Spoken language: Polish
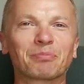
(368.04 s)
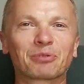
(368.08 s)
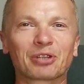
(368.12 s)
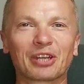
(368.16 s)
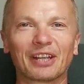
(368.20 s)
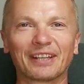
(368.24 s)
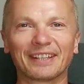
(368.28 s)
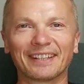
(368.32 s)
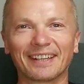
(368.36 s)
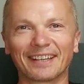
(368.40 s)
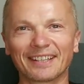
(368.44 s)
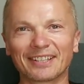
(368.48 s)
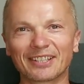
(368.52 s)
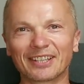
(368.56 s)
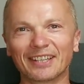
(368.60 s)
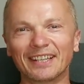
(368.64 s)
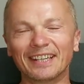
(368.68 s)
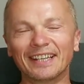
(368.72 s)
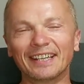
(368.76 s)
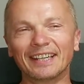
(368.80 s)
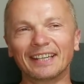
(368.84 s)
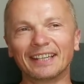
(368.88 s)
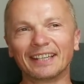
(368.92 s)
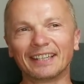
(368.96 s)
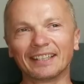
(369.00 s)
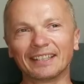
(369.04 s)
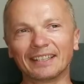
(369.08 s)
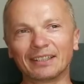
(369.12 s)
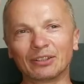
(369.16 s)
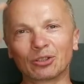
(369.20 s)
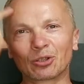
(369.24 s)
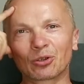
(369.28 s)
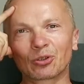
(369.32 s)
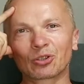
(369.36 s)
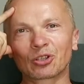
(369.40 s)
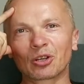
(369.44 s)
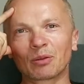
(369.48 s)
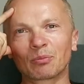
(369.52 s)
wyprzedać. E,
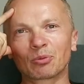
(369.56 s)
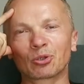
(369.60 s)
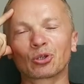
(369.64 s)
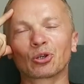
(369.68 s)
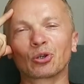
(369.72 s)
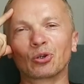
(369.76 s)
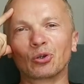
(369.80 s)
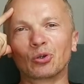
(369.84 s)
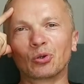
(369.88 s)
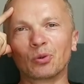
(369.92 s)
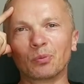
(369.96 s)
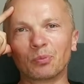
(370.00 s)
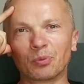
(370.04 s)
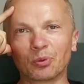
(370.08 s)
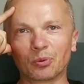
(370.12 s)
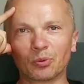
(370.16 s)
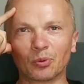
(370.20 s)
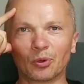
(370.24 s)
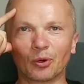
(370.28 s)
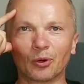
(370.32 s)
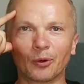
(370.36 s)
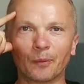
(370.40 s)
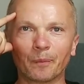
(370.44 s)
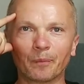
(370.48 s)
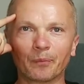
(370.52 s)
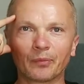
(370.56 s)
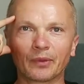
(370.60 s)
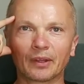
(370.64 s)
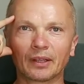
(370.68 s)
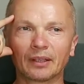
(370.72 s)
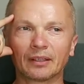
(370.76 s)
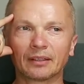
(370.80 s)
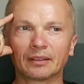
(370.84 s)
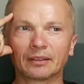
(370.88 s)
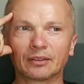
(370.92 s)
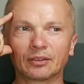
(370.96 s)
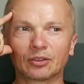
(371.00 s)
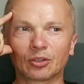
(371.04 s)
drożej by się go kupiło,
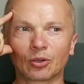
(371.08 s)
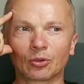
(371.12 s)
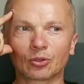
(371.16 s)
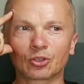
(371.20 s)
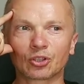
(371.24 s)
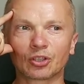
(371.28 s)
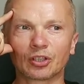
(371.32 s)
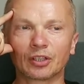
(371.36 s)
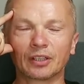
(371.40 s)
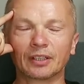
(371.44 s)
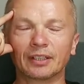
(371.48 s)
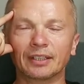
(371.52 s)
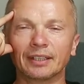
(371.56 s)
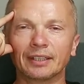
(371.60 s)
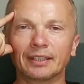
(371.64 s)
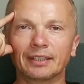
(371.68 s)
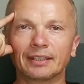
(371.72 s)
e, drożej.